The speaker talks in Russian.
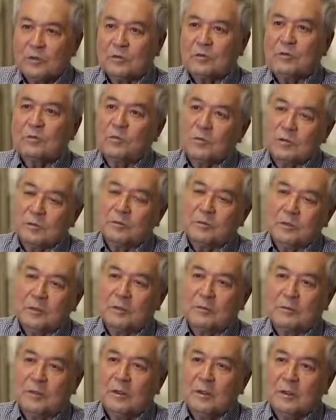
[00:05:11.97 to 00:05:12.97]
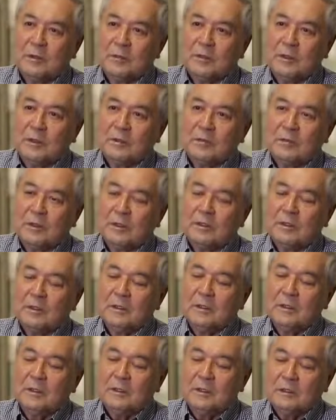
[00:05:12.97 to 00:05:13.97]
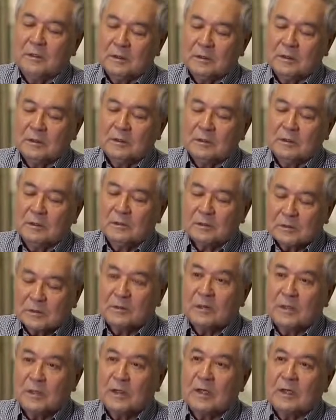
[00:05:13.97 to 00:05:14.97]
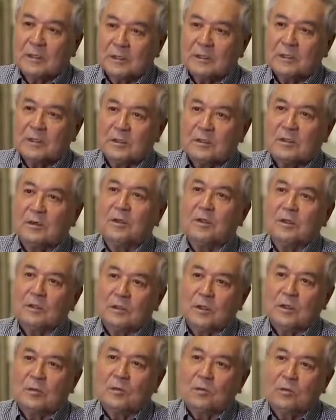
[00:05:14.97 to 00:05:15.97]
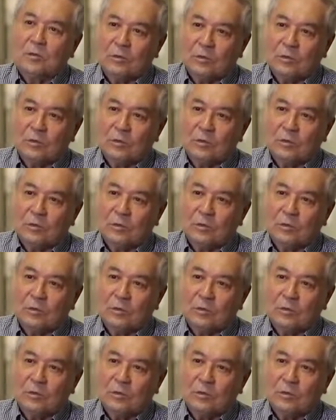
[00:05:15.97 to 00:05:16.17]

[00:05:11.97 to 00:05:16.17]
чтобы можно было поднимать свои картины до такого